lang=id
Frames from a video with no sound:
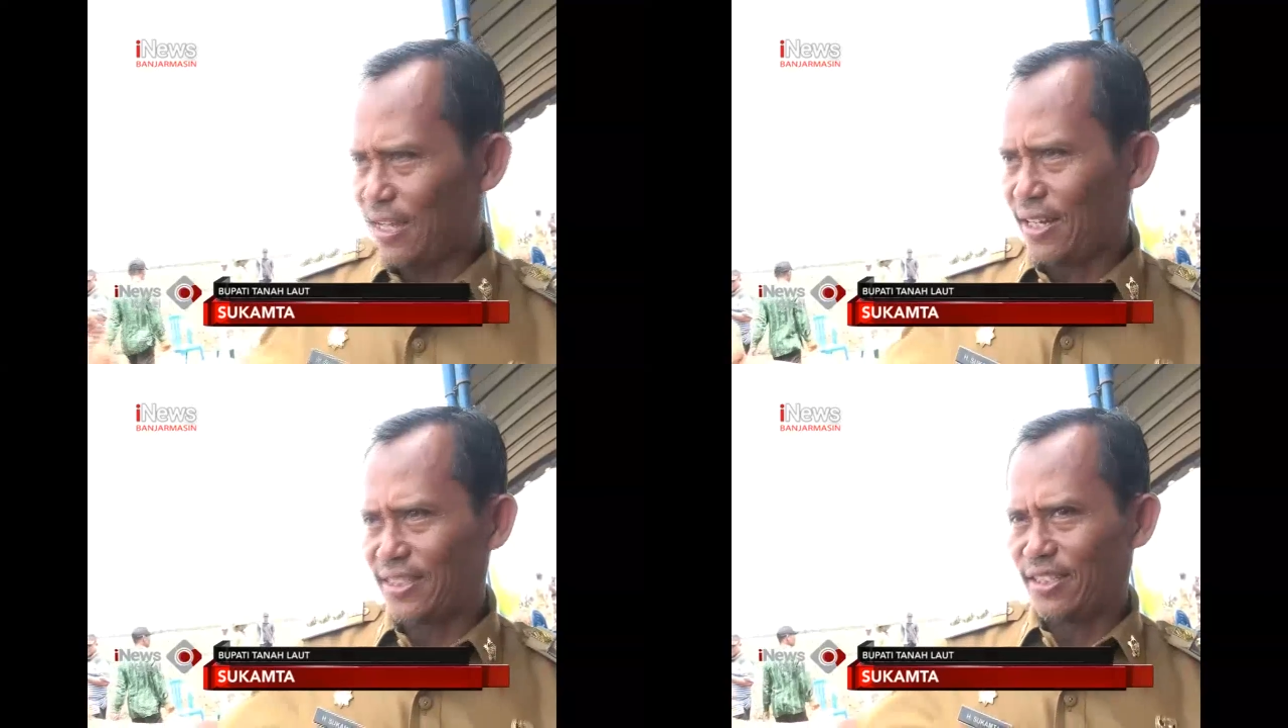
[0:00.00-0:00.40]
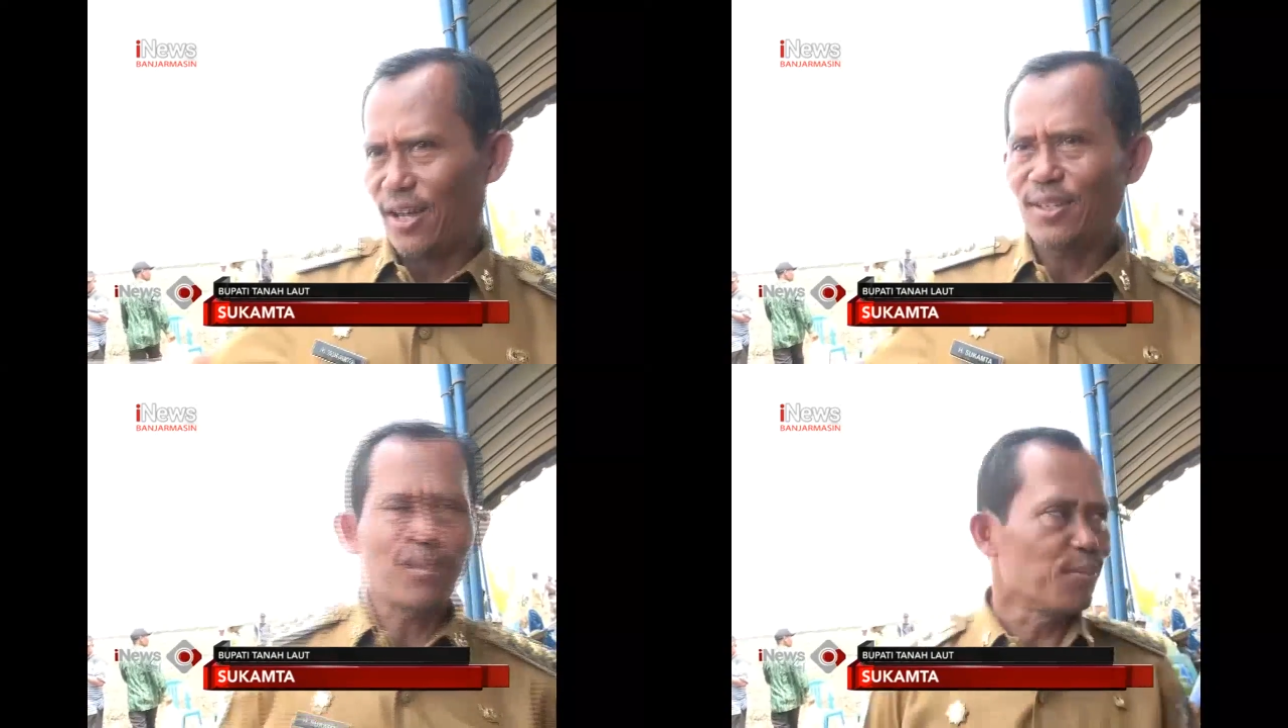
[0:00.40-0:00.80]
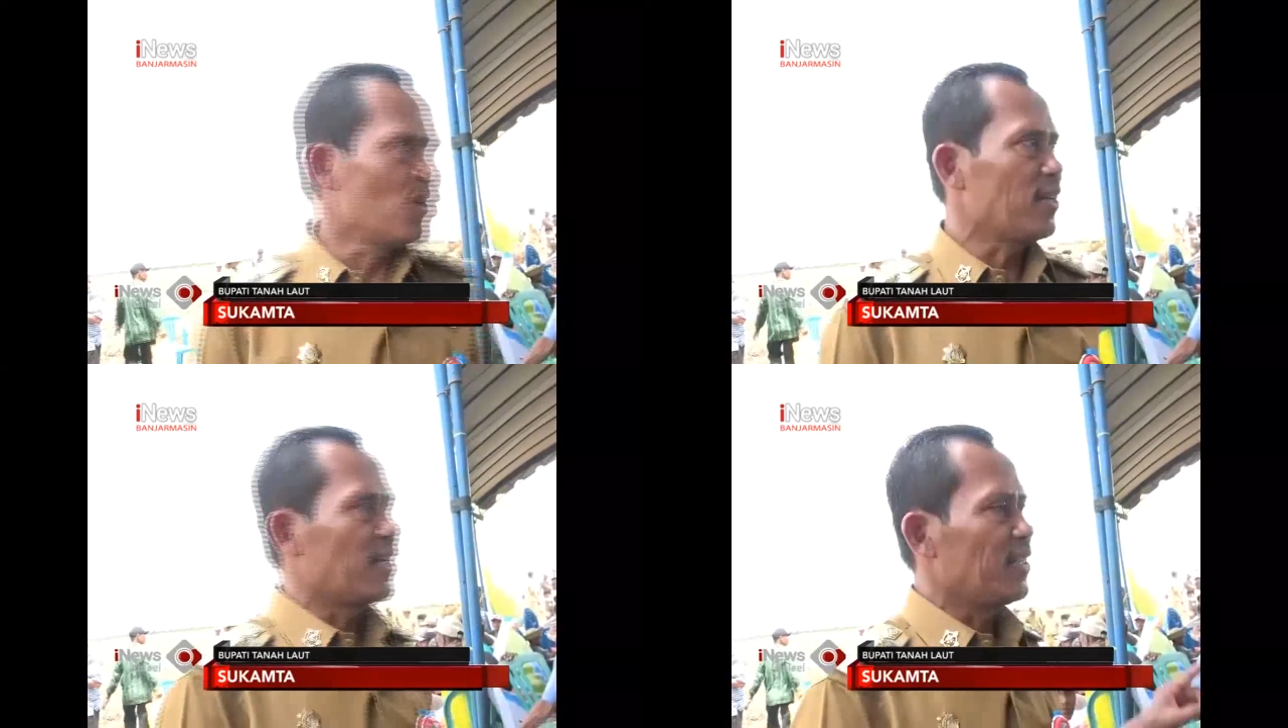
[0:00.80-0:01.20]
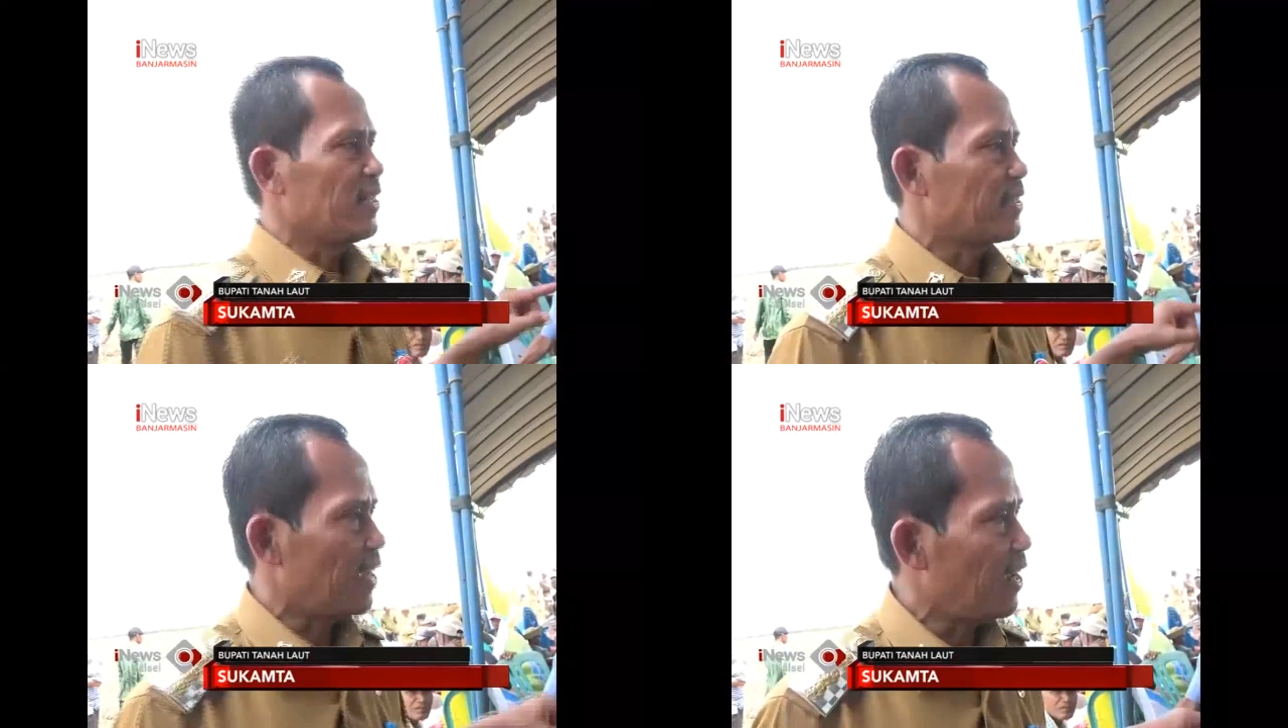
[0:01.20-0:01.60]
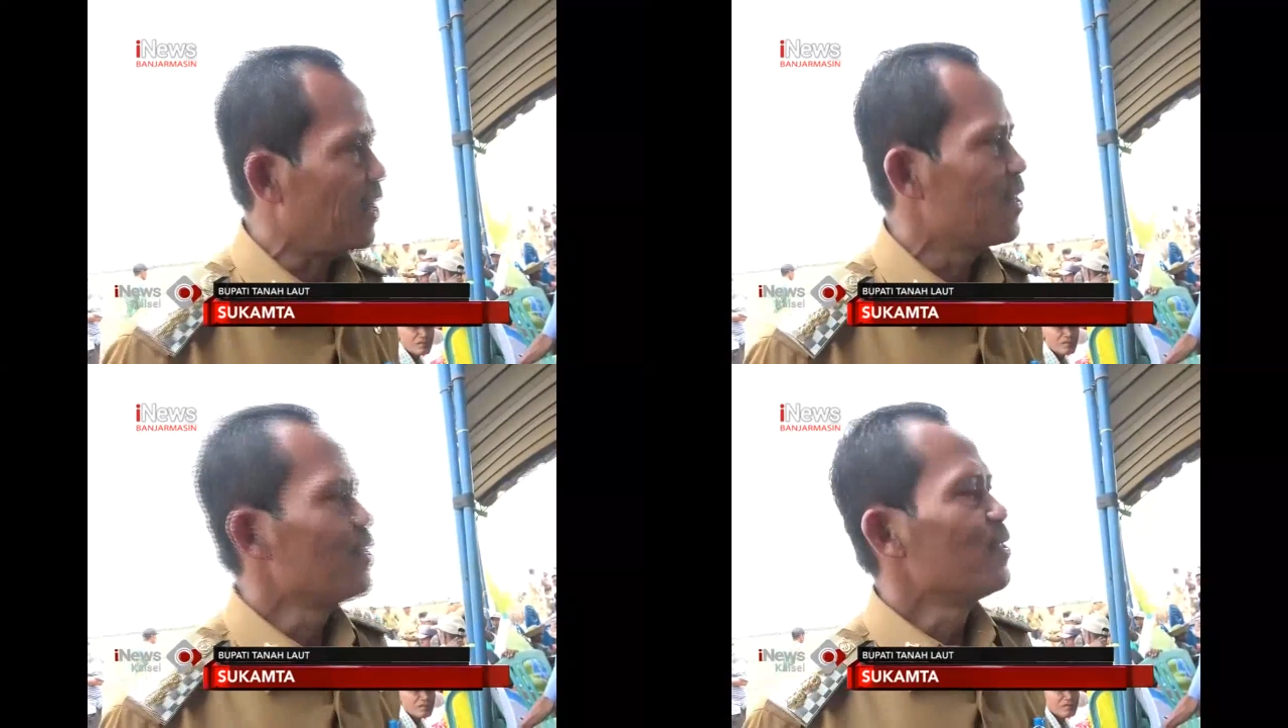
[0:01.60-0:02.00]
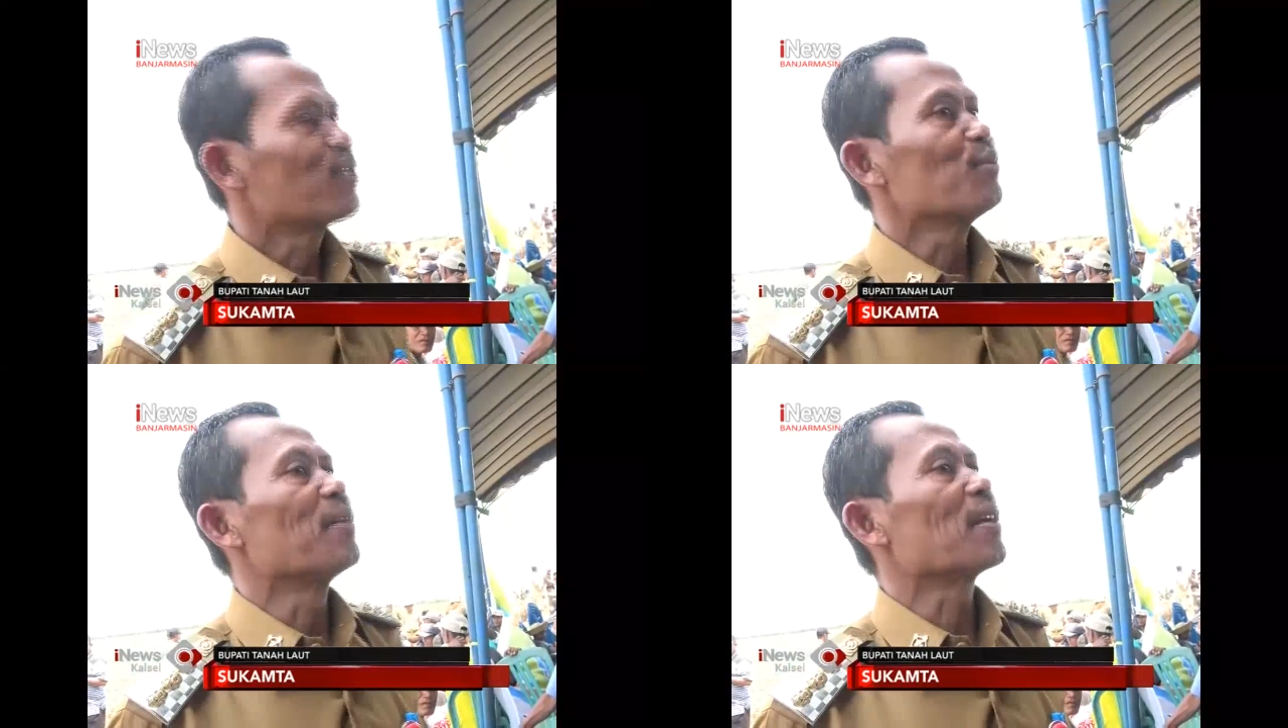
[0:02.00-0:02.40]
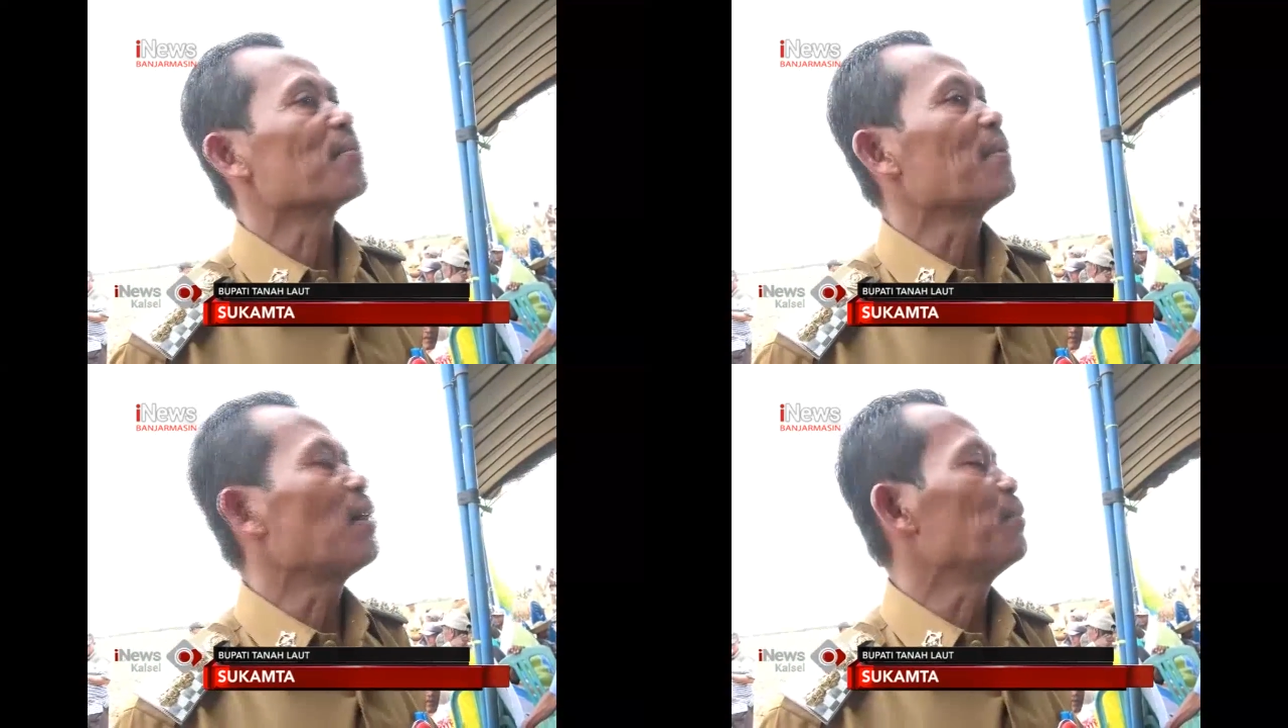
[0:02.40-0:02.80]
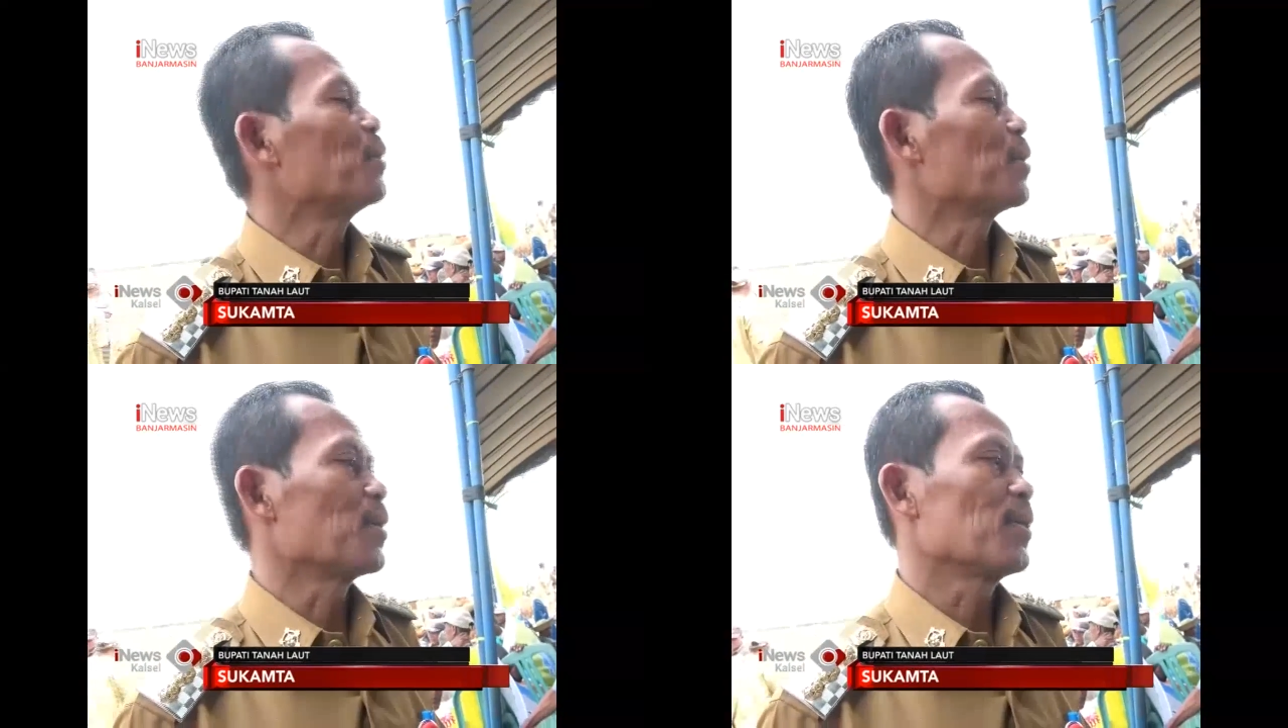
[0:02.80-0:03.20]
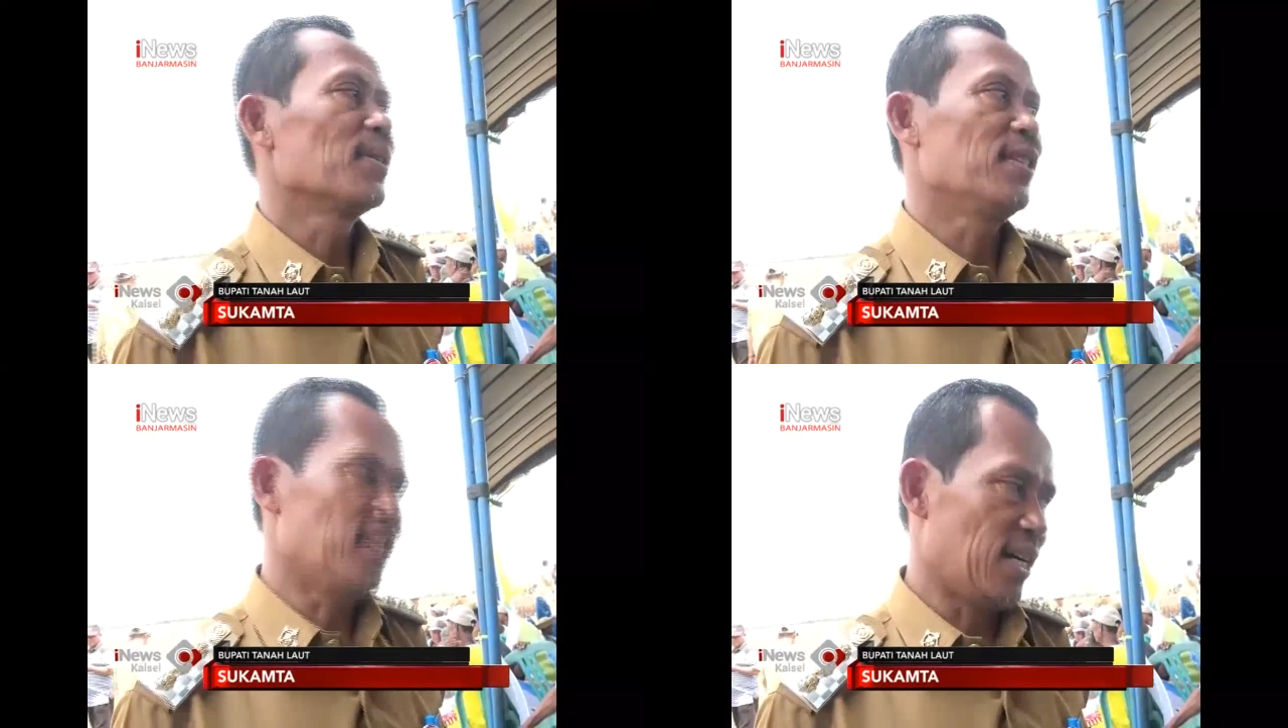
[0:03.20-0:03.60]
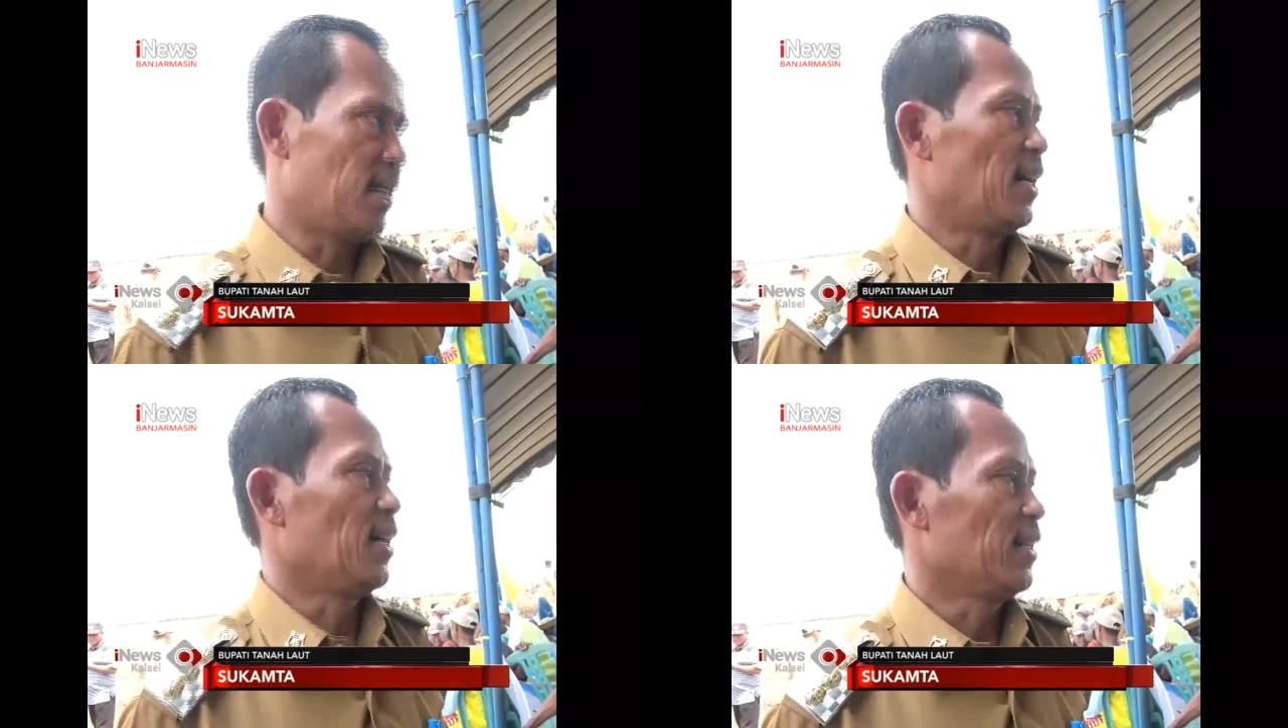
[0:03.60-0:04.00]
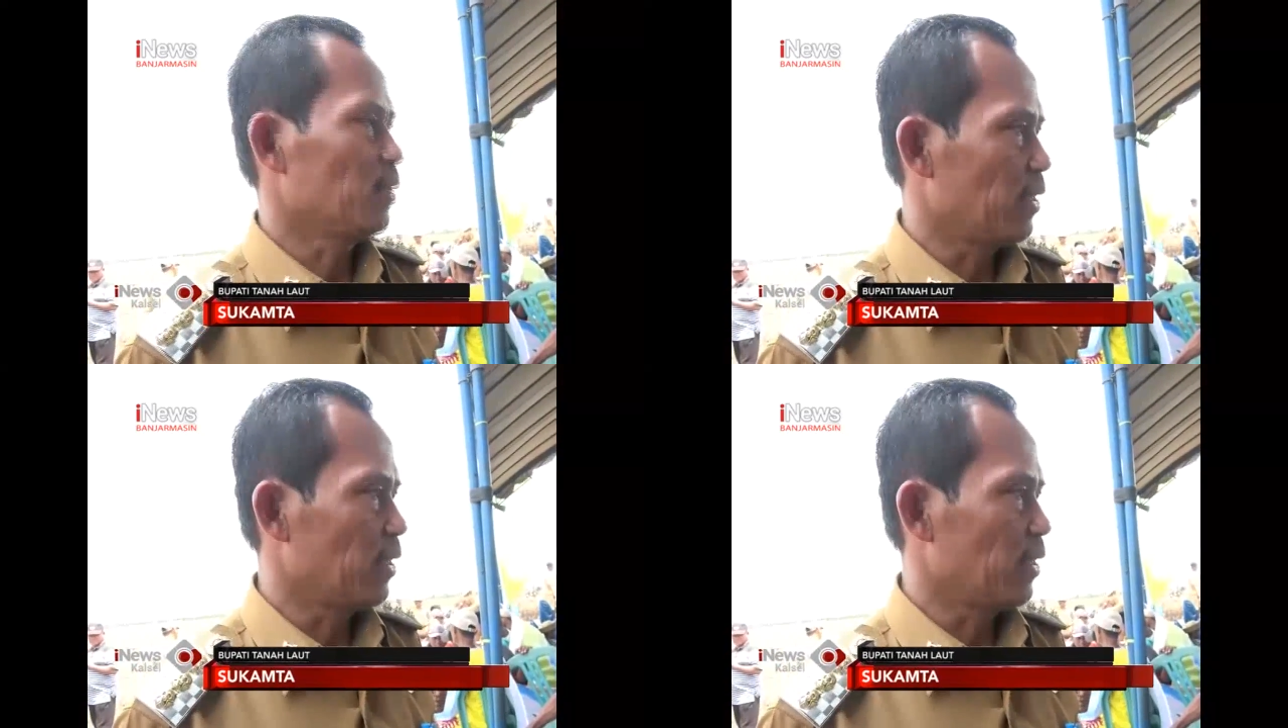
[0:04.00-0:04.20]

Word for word: petaninya semua dari desa Sumber Makmur. Iya.